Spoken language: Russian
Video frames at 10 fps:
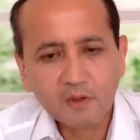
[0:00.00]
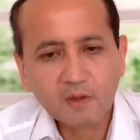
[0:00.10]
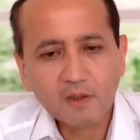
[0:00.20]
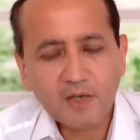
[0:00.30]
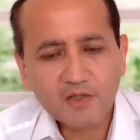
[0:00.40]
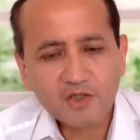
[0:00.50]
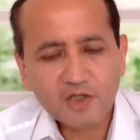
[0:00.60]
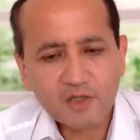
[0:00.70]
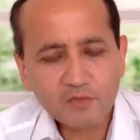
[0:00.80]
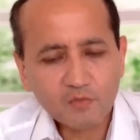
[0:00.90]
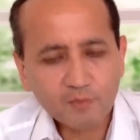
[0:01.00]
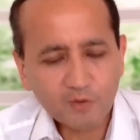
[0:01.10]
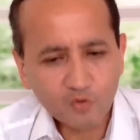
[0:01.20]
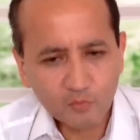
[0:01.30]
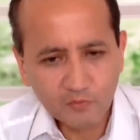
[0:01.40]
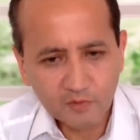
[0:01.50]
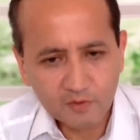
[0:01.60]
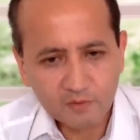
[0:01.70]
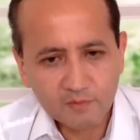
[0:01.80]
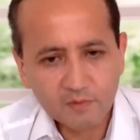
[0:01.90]
каждый шаг свой
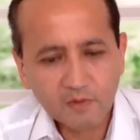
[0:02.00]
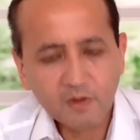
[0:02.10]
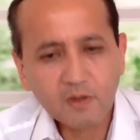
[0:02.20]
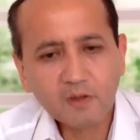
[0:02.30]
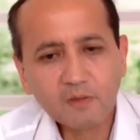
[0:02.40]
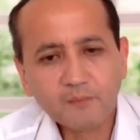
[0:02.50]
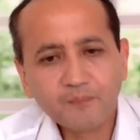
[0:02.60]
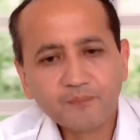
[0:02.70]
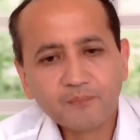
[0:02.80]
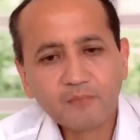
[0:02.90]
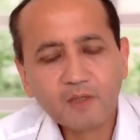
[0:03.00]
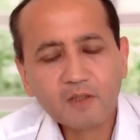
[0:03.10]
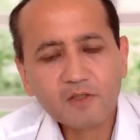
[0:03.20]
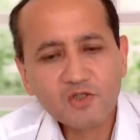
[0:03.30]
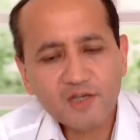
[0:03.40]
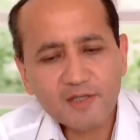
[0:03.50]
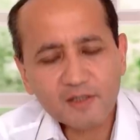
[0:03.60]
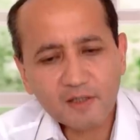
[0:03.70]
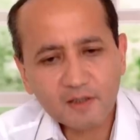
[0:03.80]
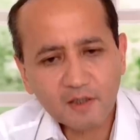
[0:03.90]
продумывает. И
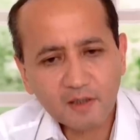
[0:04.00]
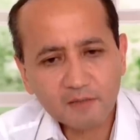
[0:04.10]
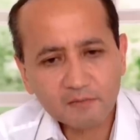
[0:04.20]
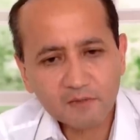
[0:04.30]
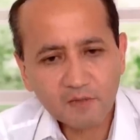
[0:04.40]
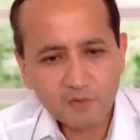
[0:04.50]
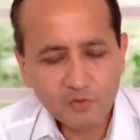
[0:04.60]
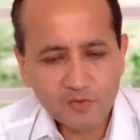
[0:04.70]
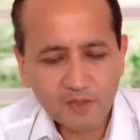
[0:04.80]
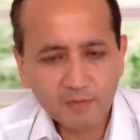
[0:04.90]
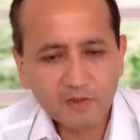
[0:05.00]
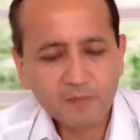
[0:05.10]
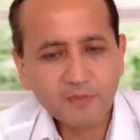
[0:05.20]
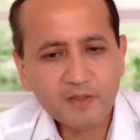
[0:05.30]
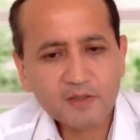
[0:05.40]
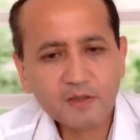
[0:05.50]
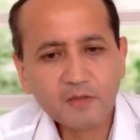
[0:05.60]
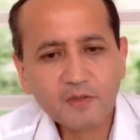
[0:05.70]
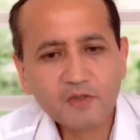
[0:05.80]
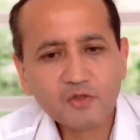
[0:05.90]
сейчас, когда я вижу в западной прессе,
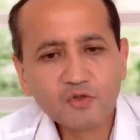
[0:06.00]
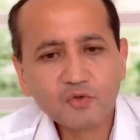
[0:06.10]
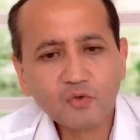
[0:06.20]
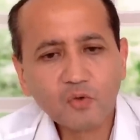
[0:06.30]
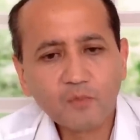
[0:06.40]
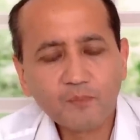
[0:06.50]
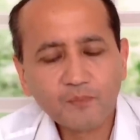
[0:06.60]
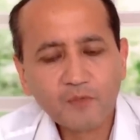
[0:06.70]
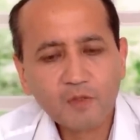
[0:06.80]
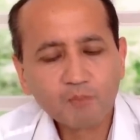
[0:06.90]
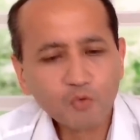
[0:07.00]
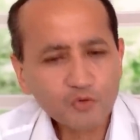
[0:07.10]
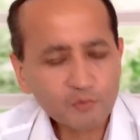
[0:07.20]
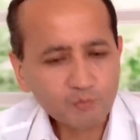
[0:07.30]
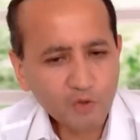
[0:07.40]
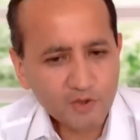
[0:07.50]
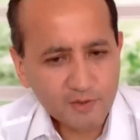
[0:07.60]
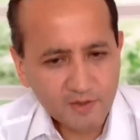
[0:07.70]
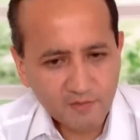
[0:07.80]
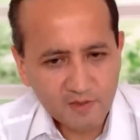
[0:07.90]
говорится, что Путин больше
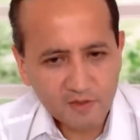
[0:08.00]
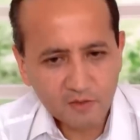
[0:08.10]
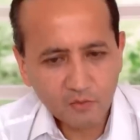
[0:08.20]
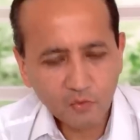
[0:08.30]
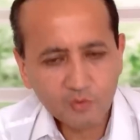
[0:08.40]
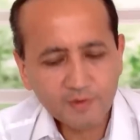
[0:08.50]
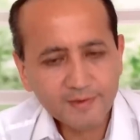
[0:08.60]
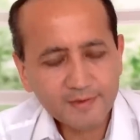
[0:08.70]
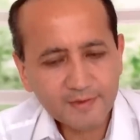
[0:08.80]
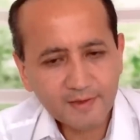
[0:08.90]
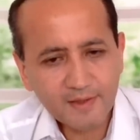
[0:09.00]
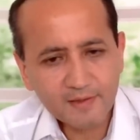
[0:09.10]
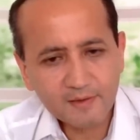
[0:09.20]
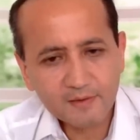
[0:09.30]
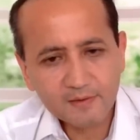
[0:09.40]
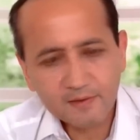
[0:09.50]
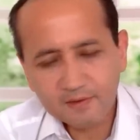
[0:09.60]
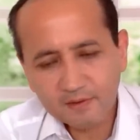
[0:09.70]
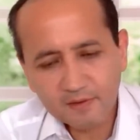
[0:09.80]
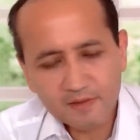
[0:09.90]
зависит от Эрдогана,
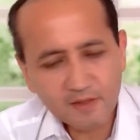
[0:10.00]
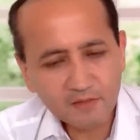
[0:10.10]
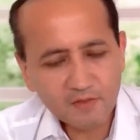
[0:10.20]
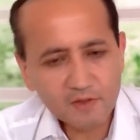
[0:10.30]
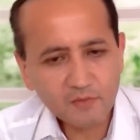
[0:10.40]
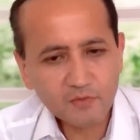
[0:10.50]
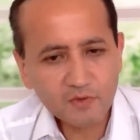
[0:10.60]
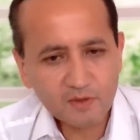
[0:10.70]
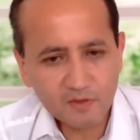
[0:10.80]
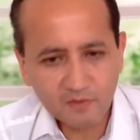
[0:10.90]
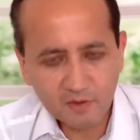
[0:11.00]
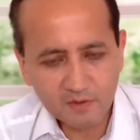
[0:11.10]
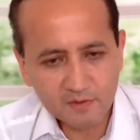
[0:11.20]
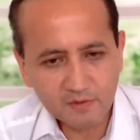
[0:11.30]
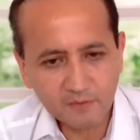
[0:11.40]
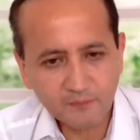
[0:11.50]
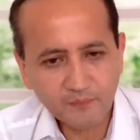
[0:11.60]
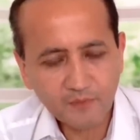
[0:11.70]
это не соответствует действительности.